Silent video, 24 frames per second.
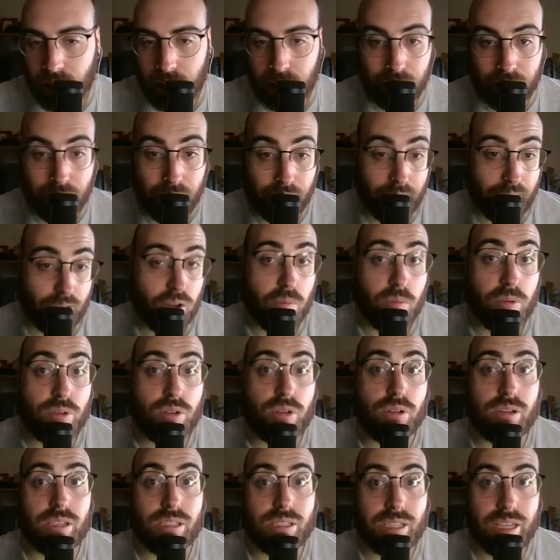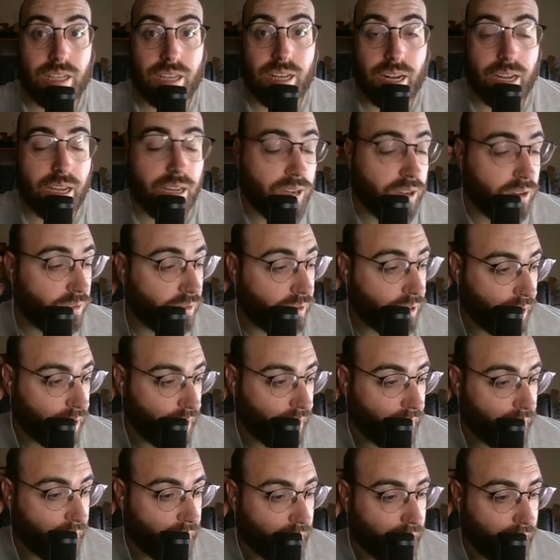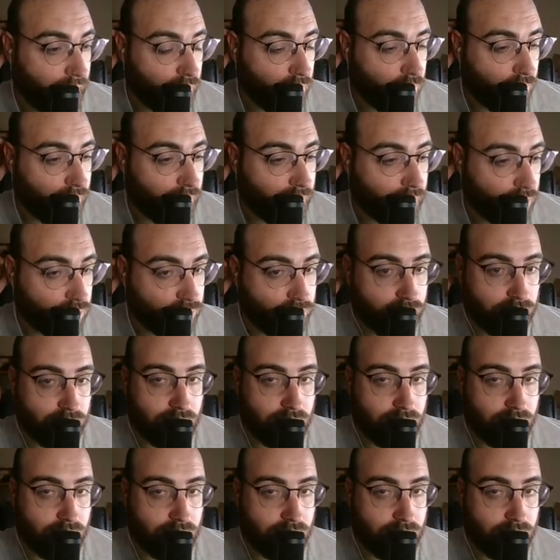que como yo quisiera, aunque hay algunas cosas